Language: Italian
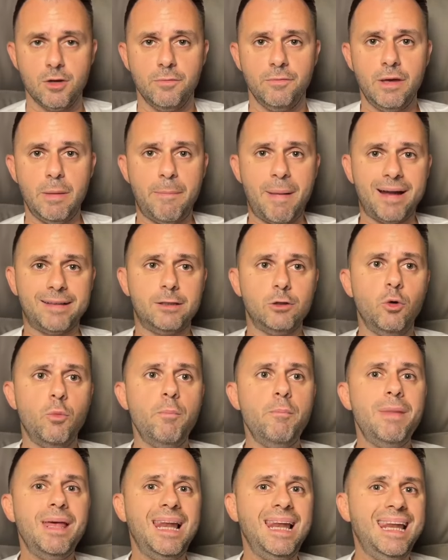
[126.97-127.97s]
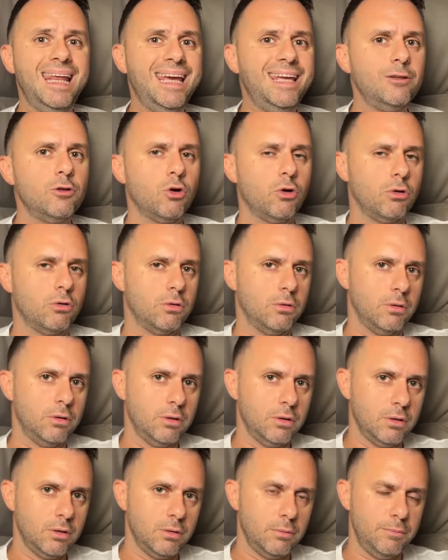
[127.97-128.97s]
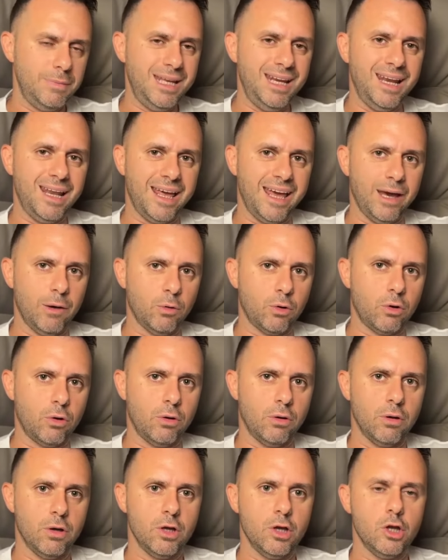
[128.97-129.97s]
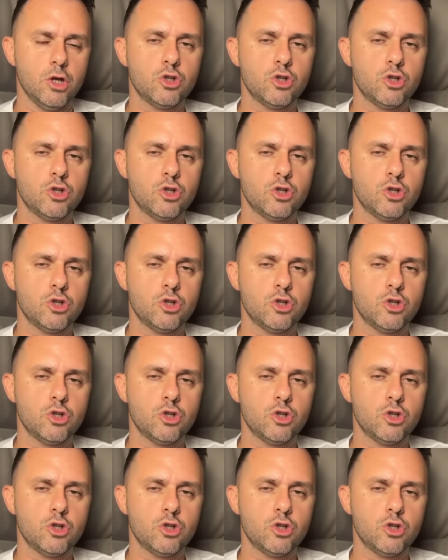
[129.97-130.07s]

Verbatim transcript: Gli parte un millino, mille euro